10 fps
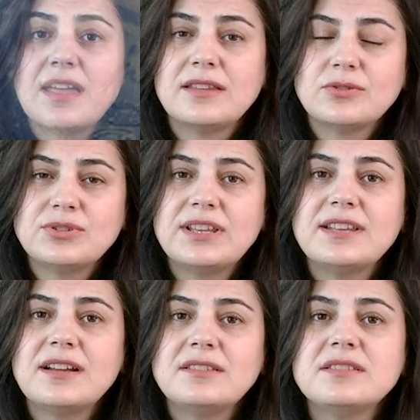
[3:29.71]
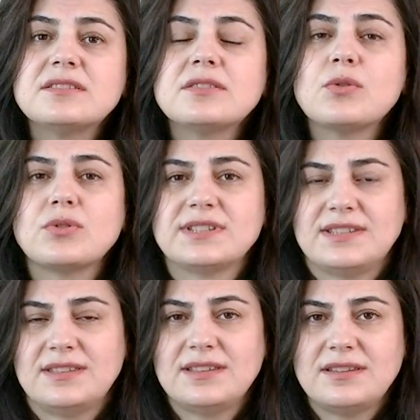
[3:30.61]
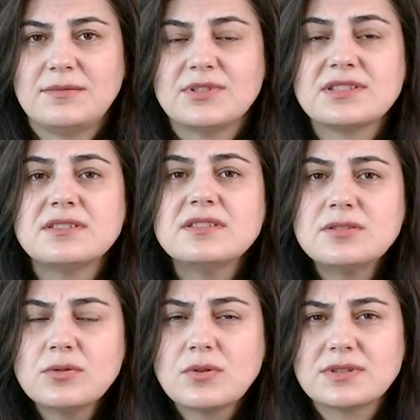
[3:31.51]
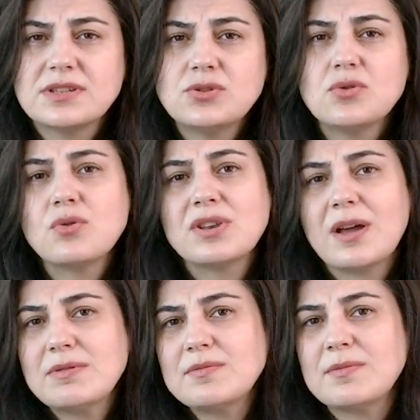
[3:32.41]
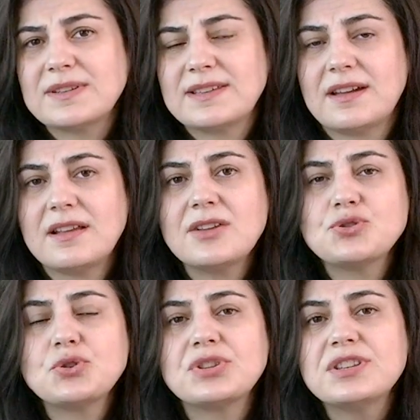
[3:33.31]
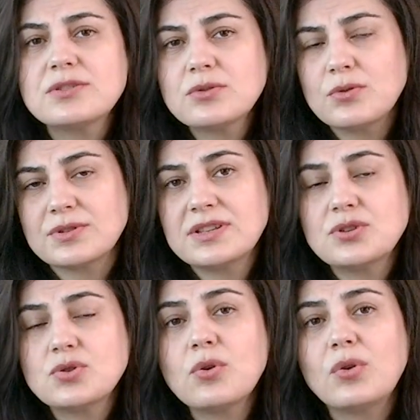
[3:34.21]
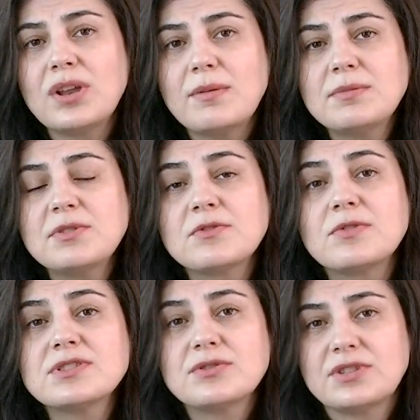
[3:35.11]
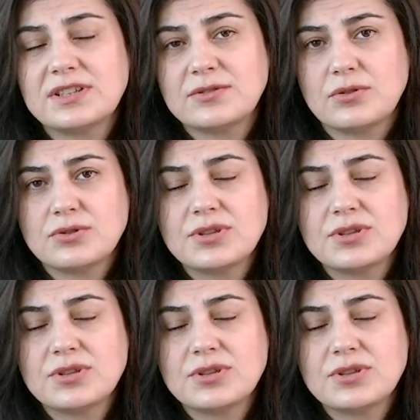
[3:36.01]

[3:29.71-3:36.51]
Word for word: Endotelial nitrik oksit dediğimiz. Nitrik oksit çok önemli bir materyal. Çünkü nitrik oksit çok önemli bir vazodilatör.